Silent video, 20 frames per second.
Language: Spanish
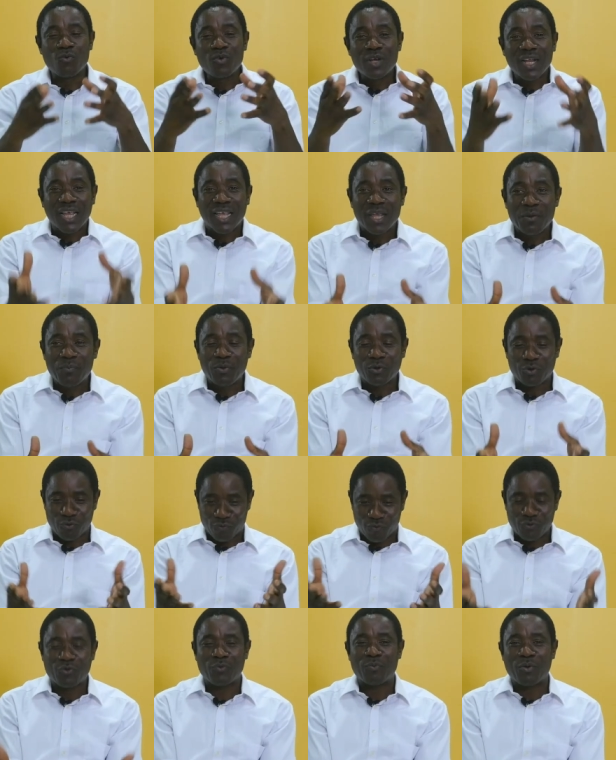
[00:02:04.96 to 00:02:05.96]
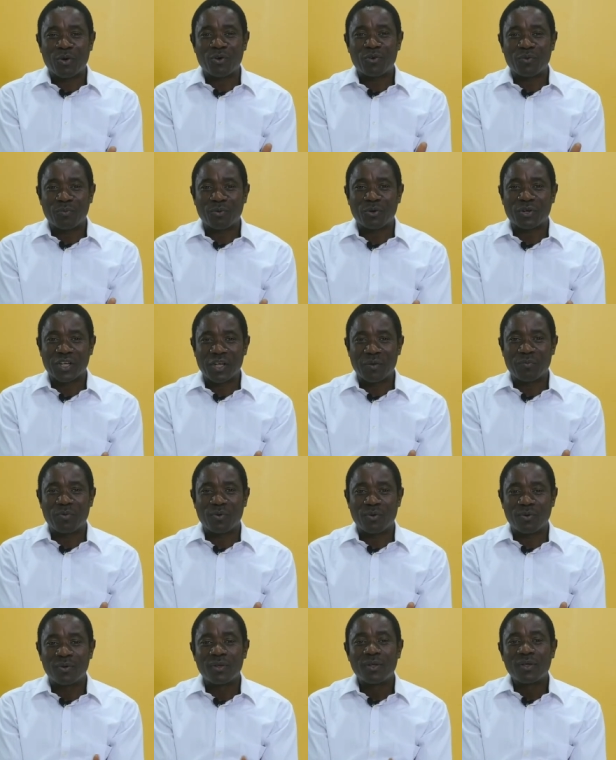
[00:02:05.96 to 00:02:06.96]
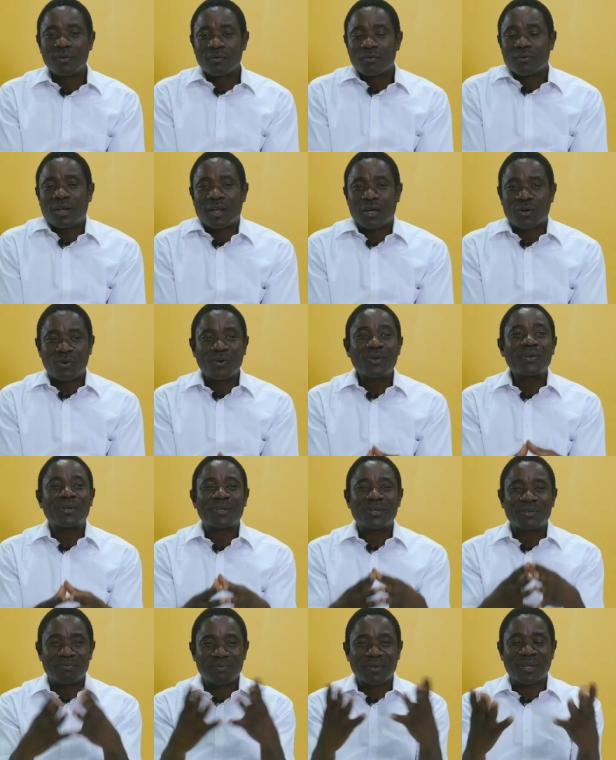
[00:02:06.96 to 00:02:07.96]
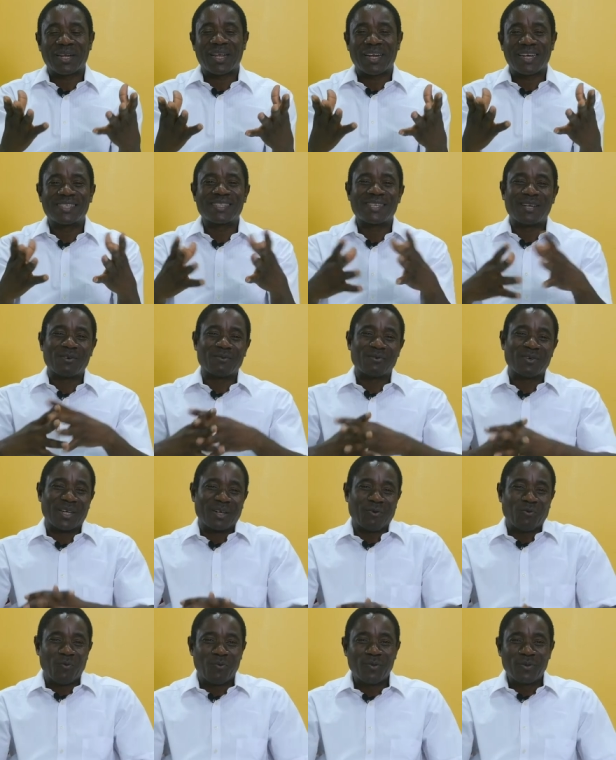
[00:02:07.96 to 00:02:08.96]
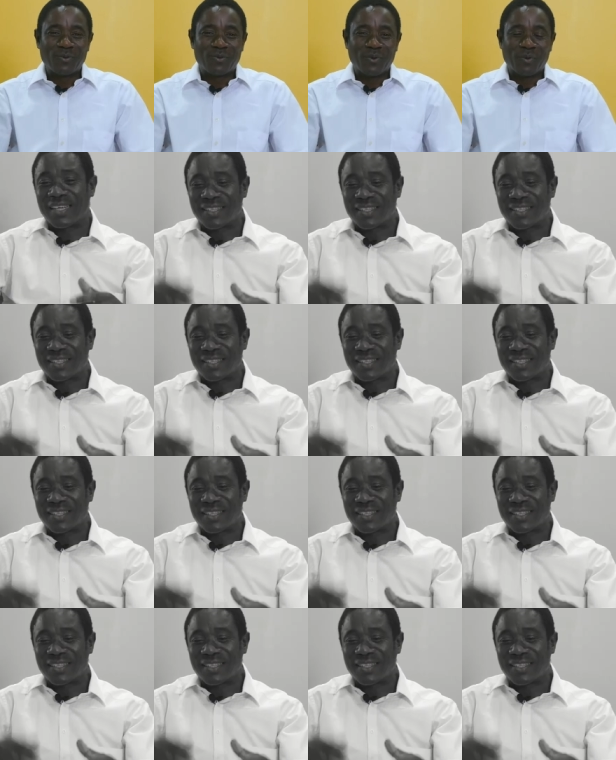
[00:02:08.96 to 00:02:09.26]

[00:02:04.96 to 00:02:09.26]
Un equipo de fútbol, por ejemplo, claro, realizan el Ubuntu.